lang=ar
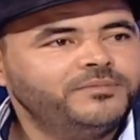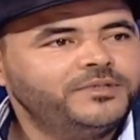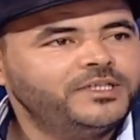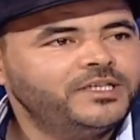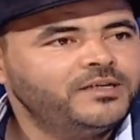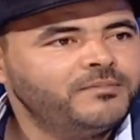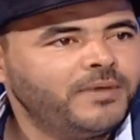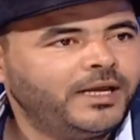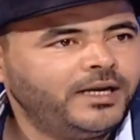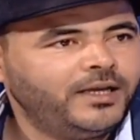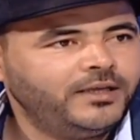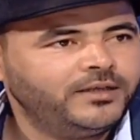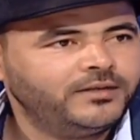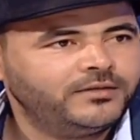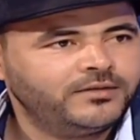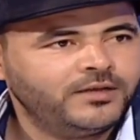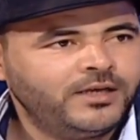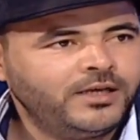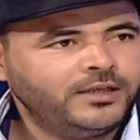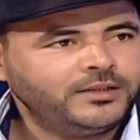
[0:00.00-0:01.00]
بسينما الحيط
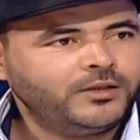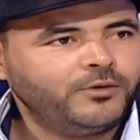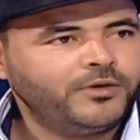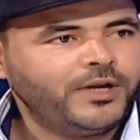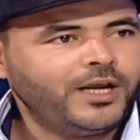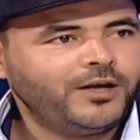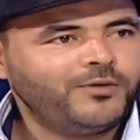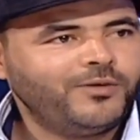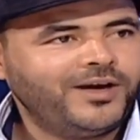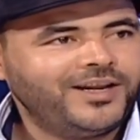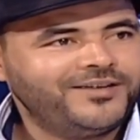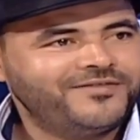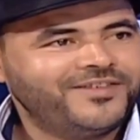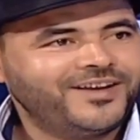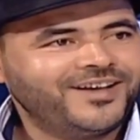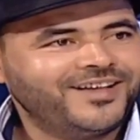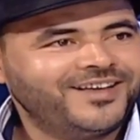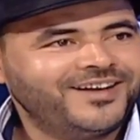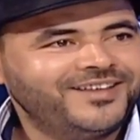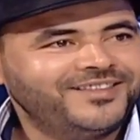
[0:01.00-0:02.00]
تو نحكوا على
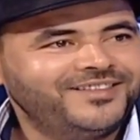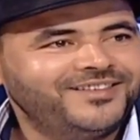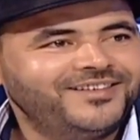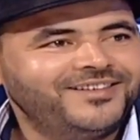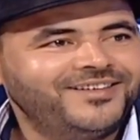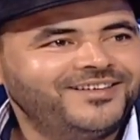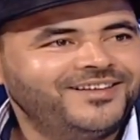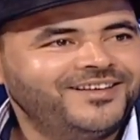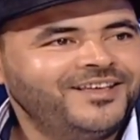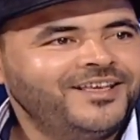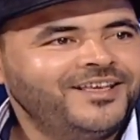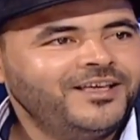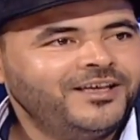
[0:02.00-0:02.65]
فقرات آه.